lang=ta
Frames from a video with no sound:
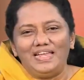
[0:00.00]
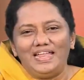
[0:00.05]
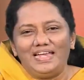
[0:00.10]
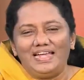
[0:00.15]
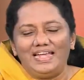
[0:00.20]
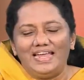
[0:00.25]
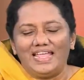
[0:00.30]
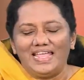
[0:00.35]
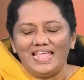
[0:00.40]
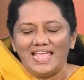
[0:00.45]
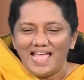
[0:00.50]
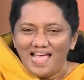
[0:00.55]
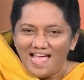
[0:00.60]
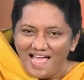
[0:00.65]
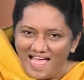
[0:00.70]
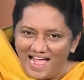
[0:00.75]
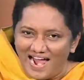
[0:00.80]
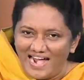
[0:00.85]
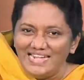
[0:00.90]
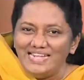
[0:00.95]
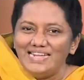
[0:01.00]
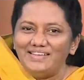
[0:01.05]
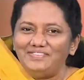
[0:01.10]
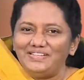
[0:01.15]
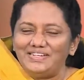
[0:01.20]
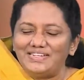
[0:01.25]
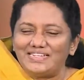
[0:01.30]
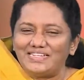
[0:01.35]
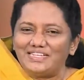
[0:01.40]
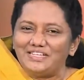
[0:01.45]
பிள்ளைகளை
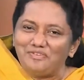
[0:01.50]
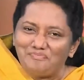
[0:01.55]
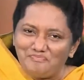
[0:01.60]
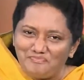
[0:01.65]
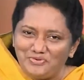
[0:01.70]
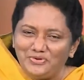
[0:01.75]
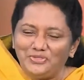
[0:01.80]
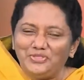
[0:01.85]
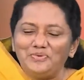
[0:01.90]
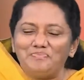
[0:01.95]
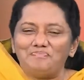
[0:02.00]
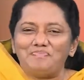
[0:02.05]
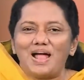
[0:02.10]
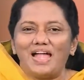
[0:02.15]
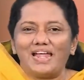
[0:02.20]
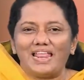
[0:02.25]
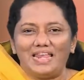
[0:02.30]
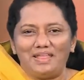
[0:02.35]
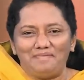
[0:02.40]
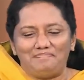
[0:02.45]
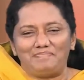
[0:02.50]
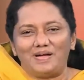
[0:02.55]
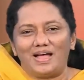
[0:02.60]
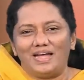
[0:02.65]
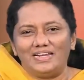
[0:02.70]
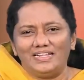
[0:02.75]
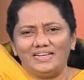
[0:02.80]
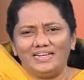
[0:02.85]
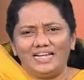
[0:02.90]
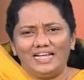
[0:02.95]
ஆண்டவருக்கு புது பாடலை
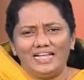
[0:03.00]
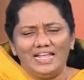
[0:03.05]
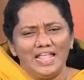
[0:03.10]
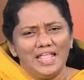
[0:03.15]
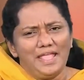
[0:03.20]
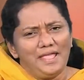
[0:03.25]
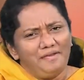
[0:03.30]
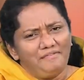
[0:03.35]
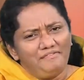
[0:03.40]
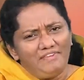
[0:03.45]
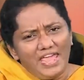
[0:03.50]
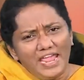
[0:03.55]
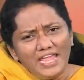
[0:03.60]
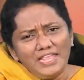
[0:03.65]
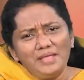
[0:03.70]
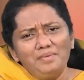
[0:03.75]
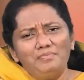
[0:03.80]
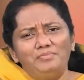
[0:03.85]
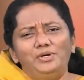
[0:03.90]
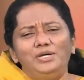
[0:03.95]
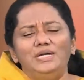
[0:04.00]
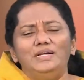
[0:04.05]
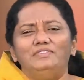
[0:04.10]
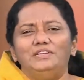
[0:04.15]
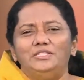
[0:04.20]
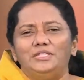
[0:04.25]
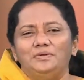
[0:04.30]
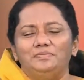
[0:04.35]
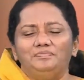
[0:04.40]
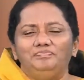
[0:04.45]
பாடுங்கள் வேதம்
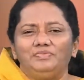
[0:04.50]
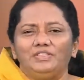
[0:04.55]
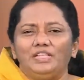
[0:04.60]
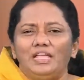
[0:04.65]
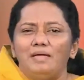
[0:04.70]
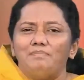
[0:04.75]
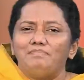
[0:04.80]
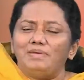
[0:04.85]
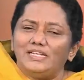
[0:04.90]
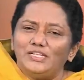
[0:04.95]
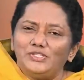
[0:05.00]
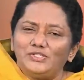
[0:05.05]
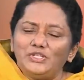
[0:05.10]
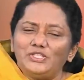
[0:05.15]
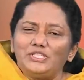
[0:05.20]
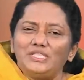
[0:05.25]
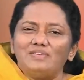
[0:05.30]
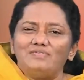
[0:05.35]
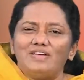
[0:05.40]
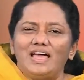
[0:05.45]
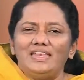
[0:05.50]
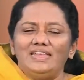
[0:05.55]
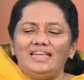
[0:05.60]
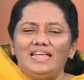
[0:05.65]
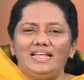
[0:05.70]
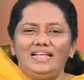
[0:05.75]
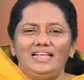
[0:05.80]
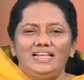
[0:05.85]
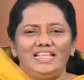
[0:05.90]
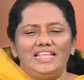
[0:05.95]
முழுவதும்
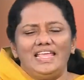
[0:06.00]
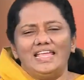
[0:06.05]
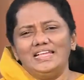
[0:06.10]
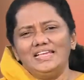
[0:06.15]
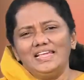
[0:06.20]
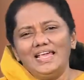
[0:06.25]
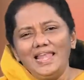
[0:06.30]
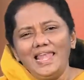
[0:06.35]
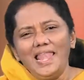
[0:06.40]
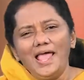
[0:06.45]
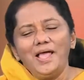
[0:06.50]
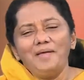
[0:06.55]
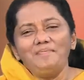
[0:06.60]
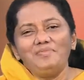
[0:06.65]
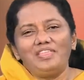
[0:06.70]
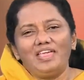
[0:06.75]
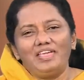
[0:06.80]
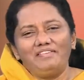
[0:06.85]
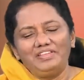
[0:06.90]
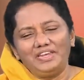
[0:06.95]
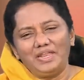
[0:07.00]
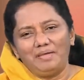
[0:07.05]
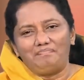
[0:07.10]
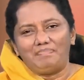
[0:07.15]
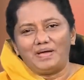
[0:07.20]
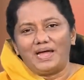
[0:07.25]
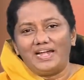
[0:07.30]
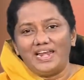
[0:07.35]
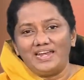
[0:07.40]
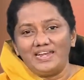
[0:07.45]
பரிசுத்தவான்கள் எங்கெல்லாம் தேவனை
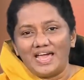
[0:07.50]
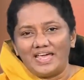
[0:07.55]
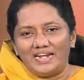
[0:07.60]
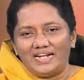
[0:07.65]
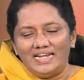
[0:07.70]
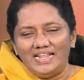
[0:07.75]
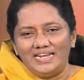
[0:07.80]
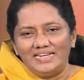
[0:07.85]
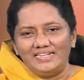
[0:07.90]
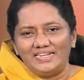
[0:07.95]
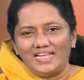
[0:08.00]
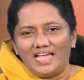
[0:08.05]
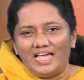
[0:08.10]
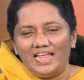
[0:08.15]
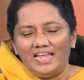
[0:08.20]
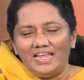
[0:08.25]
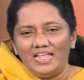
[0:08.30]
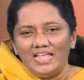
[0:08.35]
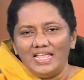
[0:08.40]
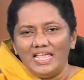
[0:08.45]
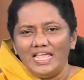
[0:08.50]
பாடினார்கள் என்றால்